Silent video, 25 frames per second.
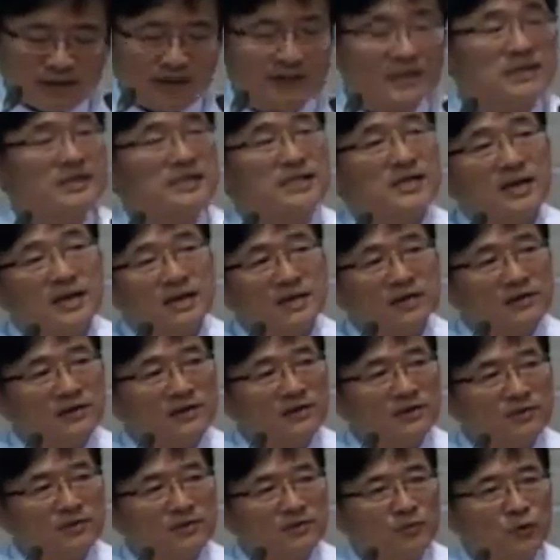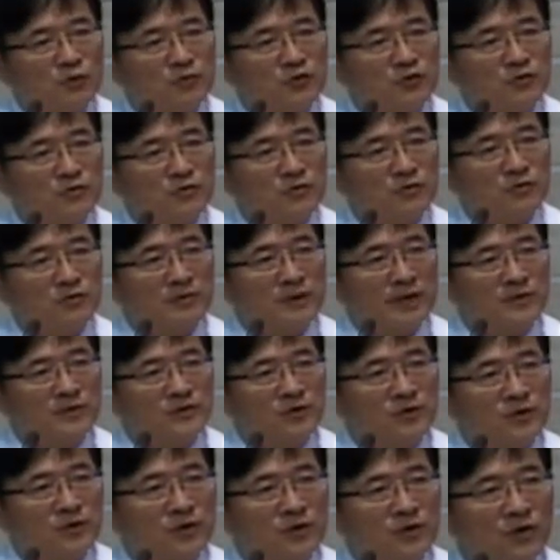일치하는 그런 모습을
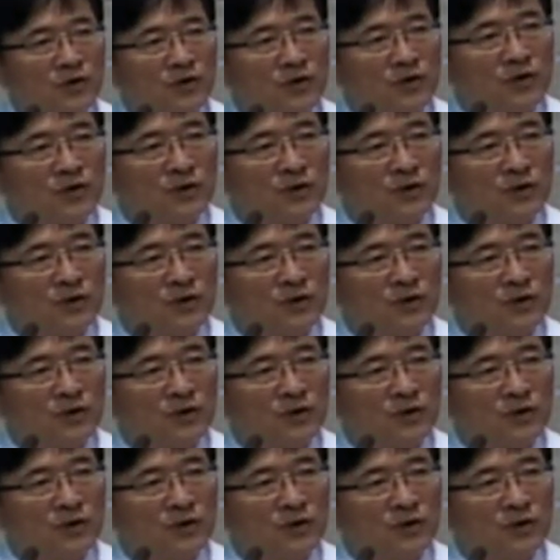가지고